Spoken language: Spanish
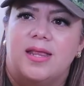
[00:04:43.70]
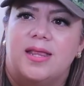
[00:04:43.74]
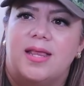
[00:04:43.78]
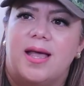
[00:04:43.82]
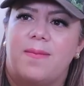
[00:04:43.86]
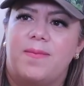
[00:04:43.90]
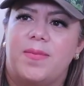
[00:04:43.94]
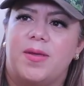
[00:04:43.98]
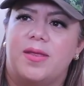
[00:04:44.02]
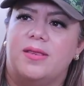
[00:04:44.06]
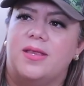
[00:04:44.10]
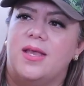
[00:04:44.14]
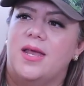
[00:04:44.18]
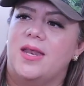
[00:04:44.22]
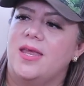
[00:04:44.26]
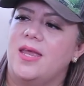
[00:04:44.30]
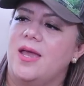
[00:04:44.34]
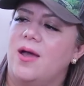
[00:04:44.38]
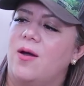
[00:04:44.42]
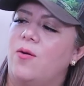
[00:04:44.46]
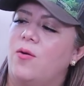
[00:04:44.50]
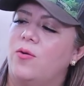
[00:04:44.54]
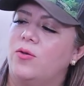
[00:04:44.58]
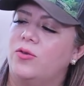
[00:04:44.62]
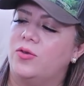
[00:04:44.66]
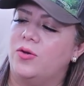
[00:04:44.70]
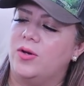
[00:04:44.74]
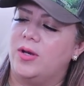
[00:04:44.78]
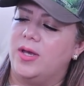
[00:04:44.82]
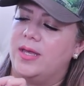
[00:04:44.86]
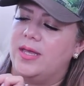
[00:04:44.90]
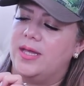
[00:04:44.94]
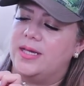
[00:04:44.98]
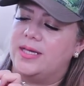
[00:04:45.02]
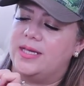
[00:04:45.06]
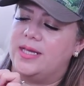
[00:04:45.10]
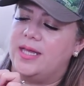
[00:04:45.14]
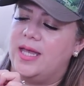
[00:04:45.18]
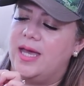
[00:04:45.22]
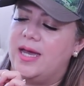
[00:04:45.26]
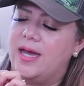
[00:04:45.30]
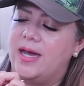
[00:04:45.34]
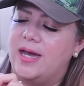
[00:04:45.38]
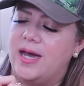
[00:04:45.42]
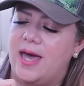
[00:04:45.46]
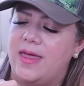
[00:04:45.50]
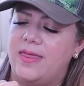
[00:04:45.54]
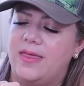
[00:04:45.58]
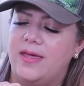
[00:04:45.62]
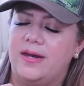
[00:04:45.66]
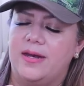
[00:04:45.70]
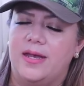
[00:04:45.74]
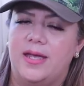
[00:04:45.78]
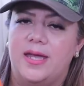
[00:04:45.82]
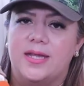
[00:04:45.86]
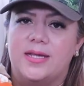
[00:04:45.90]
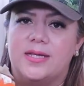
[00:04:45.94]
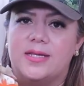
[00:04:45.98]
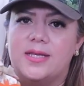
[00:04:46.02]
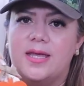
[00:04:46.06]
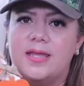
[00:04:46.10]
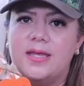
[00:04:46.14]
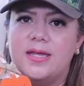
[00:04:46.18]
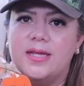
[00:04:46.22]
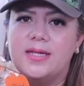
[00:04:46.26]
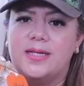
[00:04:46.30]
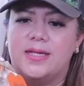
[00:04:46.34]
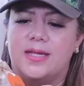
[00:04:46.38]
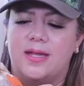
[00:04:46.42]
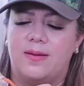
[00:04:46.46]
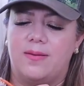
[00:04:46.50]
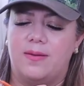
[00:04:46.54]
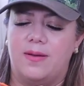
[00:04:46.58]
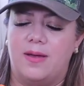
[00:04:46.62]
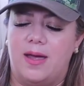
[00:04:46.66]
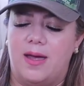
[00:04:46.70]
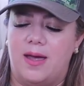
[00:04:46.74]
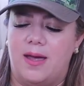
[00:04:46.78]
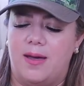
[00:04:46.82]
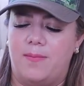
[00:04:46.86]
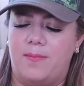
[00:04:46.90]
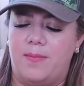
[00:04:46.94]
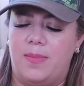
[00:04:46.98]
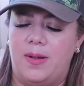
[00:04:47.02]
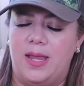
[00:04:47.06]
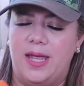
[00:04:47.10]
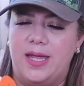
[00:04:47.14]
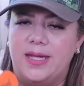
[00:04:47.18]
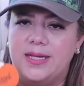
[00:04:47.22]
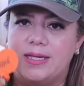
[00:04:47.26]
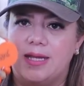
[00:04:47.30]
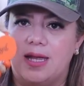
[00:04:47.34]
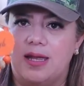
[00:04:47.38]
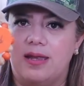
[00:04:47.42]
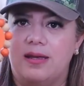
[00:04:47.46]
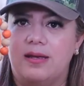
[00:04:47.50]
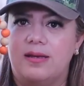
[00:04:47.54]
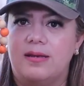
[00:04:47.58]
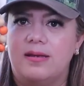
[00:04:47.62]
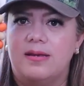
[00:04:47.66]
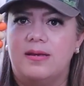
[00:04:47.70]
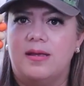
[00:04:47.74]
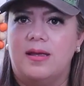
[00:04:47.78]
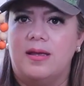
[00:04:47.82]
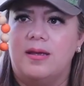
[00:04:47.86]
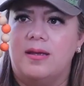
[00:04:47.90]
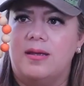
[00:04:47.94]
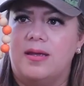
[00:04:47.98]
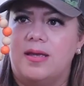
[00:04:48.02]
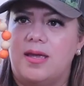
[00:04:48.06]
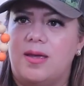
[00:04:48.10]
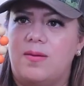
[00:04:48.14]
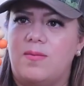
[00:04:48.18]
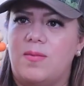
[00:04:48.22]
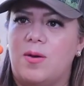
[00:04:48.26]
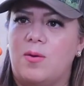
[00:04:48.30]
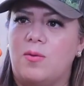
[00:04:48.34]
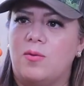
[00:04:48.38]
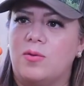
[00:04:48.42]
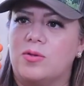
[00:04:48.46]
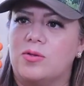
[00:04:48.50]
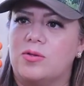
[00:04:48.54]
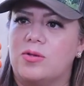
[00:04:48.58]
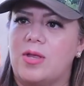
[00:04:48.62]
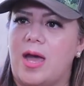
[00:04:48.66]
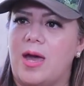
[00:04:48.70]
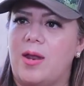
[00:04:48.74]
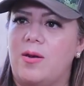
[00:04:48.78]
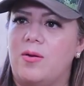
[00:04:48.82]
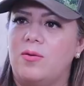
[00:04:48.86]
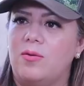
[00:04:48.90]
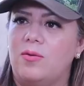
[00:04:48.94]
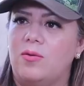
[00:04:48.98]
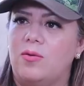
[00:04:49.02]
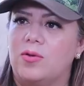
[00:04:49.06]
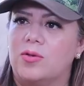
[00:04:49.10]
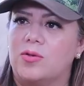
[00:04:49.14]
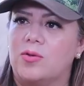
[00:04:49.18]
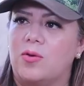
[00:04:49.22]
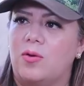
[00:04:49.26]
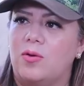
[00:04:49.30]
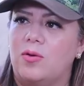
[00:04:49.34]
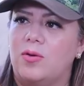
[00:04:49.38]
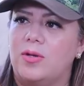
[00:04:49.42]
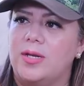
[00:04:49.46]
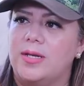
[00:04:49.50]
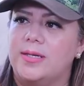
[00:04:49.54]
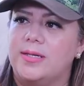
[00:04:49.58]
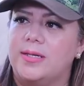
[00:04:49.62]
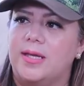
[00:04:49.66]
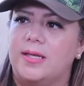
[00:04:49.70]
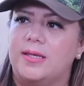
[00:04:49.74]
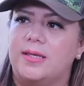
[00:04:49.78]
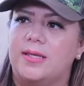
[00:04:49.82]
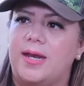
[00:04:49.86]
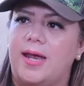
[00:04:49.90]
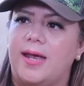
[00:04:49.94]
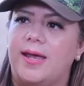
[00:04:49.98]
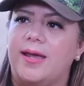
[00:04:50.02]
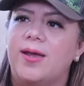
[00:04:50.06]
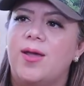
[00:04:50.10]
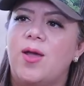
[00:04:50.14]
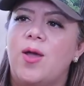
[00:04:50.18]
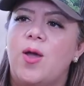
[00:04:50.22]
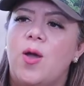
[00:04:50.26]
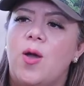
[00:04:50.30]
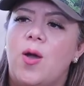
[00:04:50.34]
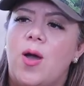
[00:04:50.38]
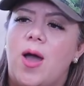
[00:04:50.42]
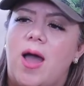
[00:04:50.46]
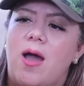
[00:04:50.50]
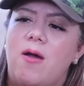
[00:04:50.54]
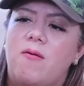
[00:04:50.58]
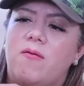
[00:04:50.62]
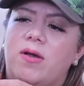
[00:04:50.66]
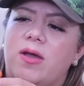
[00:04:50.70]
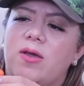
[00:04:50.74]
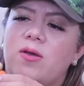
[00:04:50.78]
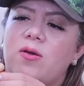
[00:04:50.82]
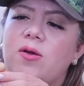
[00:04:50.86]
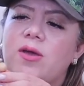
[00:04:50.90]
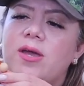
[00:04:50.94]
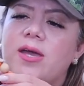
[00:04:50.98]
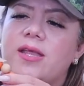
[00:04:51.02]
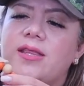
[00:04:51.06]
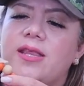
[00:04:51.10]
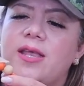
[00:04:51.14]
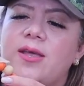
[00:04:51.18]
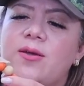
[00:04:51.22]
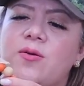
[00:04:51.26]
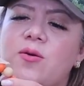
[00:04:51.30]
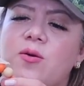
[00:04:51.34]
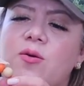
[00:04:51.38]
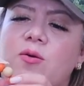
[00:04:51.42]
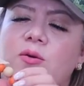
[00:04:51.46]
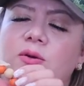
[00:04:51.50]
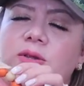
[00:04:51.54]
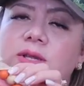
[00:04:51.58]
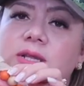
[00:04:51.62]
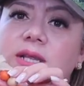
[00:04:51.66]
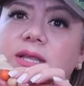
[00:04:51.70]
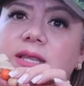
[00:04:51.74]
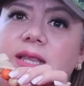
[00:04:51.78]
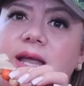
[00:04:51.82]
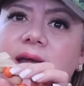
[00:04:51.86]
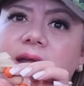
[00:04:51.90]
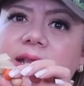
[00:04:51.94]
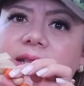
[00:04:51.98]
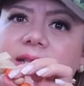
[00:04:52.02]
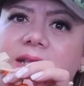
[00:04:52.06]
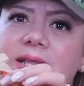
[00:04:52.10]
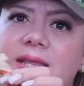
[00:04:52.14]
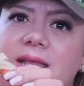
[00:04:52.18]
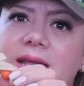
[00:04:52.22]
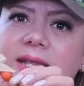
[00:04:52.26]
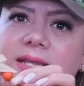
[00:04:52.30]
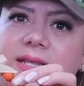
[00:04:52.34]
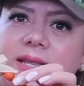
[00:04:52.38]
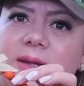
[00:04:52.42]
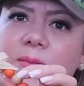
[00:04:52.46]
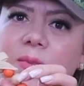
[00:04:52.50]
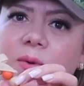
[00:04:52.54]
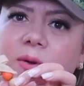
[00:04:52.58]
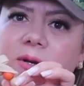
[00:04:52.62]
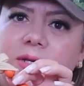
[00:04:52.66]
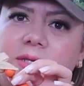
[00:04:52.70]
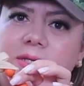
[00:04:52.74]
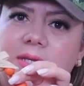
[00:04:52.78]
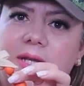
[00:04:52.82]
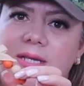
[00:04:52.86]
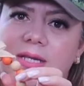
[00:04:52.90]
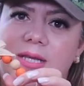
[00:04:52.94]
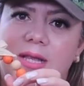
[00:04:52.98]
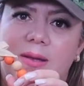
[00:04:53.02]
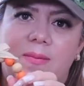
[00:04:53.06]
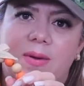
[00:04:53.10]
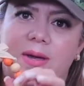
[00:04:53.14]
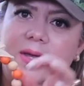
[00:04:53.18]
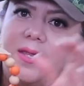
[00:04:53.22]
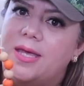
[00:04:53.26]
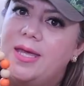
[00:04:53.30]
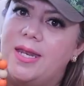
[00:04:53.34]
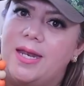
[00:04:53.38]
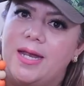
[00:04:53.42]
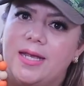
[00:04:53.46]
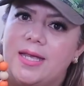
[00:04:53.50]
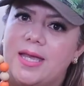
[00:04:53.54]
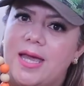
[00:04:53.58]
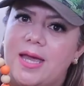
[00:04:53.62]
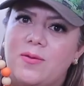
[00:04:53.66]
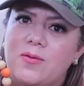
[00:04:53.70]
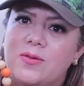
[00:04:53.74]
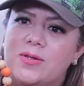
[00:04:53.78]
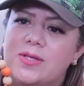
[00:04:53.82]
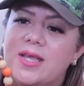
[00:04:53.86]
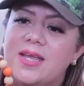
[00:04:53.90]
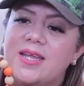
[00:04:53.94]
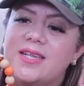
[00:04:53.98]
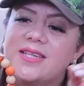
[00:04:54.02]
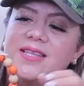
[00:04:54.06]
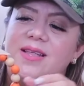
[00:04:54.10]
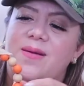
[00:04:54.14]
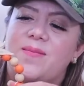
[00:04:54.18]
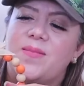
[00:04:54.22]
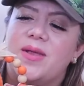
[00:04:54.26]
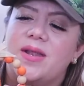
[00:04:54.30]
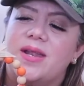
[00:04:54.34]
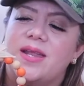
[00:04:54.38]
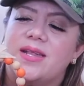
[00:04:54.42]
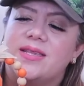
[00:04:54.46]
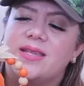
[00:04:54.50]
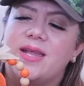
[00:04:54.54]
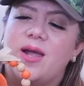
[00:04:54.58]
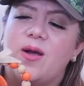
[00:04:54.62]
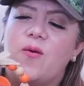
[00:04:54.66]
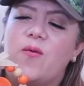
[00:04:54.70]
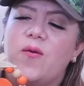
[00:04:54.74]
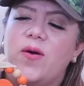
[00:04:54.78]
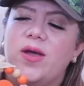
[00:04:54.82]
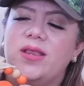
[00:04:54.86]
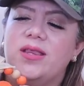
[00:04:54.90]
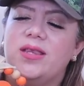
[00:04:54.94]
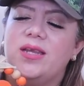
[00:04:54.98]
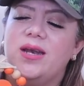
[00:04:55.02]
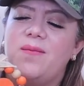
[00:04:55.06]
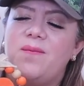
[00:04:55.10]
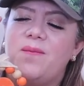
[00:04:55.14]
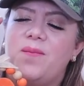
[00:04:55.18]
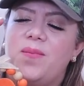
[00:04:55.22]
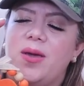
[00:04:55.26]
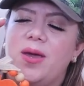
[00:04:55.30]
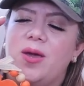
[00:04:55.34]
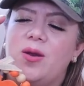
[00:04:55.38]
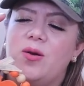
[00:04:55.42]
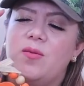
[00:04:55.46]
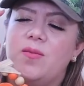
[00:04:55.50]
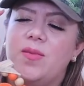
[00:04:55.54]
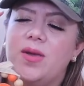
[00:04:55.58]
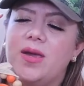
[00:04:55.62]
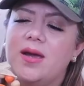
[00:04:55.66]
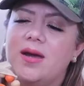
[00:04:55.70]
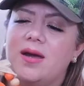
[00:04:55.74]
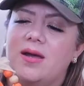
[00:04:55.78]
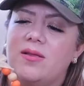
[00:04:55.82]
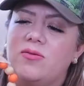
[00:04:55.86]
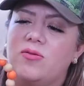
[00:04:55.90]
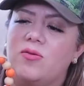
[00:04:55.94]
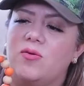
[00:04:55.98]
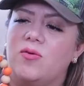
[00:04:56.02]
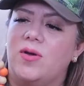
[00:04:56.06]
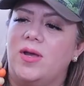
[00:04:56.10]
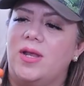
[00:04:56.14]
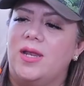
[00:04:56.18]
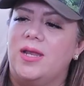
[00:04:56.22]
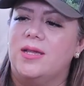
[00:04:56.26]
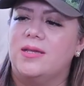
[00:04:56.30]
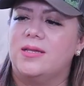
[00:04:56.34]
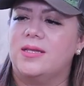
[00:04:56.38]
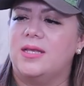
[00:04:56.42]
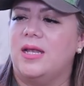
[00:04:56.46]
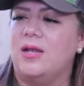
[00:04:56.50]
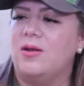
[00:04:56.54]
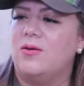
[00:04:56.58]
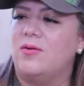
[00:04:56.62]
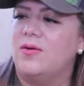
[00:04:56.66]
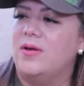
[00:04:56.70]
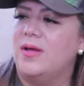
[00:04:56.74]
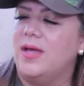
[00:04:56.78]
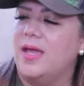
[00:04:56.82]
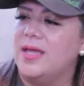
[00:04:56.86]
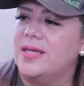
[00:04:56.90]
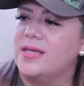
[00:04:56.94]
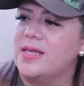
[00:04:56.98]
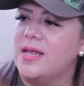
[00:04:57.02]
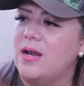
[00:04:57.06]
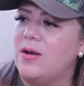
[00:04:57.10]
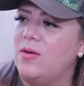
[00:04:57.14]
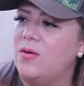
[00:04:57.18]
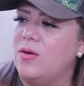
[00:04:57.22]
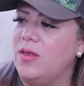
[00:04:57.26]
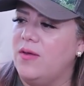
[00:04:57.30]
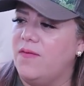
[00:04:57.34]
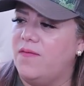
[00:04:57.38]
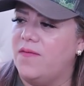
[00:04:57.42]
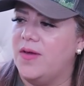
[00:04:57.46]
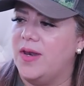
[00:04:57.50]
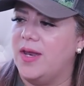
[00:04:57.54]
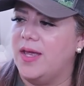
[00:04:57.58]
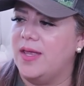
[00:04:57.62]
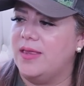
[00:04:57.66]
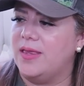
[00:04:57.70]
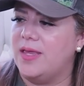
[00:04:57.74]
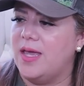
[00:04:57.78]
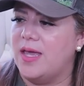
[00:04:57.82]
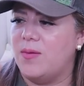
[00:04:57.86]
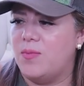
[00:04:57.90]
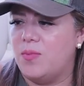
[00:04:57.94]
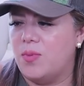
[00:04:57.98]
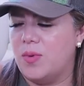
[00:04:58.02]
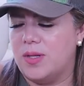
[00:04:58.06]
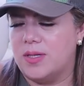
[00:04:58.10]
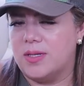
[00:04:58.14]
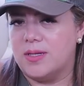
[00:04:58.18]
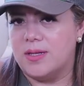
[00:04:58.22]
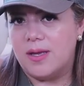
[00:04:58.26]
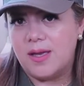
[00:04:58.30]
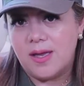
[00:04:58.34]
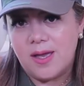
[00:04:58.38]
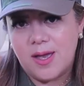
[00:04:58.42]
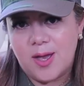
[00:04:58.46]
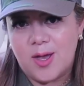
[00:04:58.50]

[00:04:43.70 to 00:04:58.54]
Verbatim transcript: También tenía otro que decía Gather, este dice ah, Blessed, y me gustaron los colores que trae, aunque yo ya tengo cositas así de estas bolitas de madera, que ahí ustedes también las encuentran, pero me encantó el estilo, es algo diferente y pues